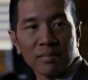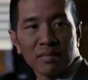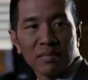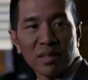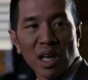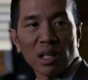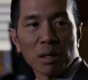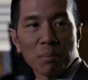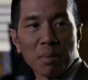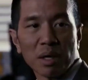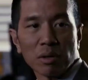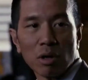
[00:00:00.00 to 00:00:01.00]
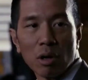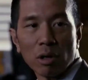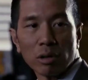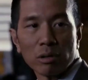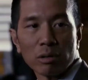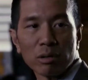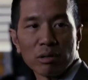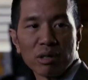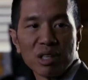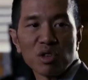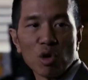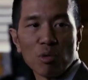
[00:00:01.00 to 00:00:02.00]
Nico 觉得他不可思
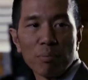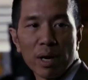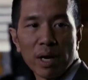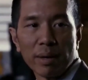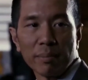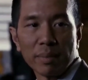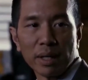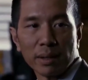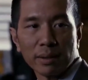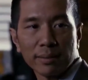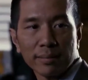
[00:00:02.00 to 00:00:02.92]
议，斯科特赢